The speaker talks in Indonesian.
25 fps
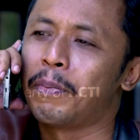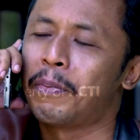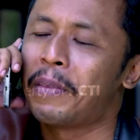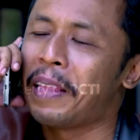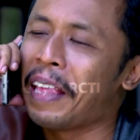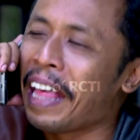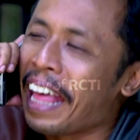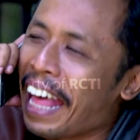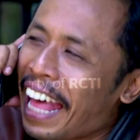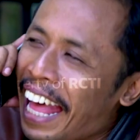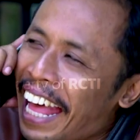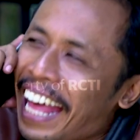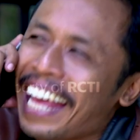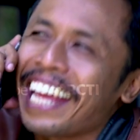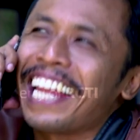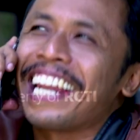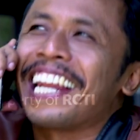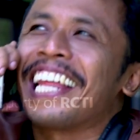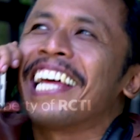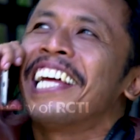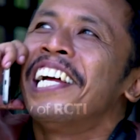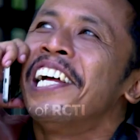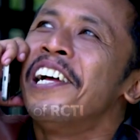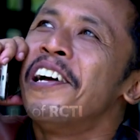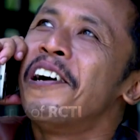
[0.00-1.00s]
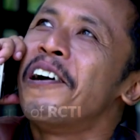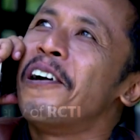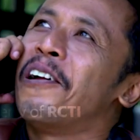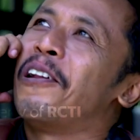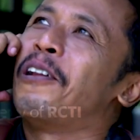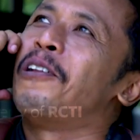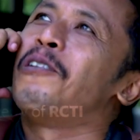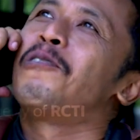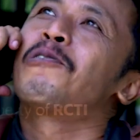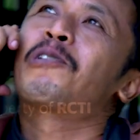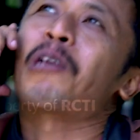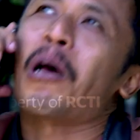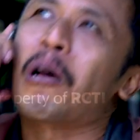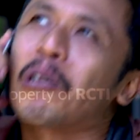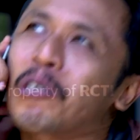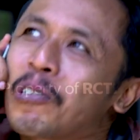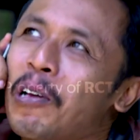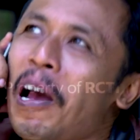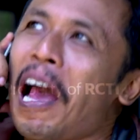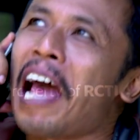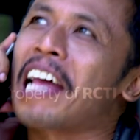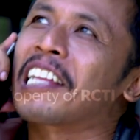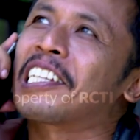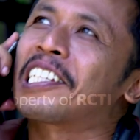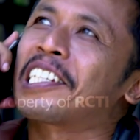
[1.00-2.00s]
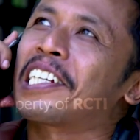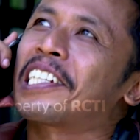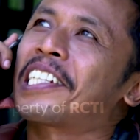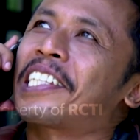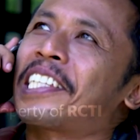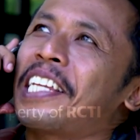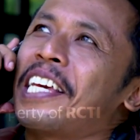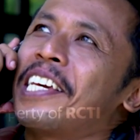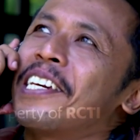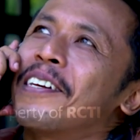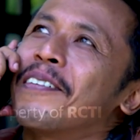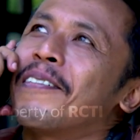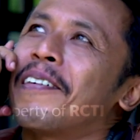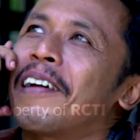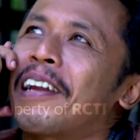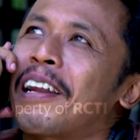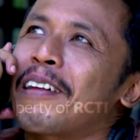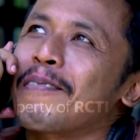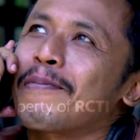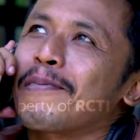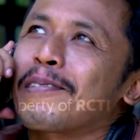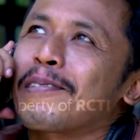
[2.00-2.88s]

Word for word: Yaelah, lu soal soal sedih, mana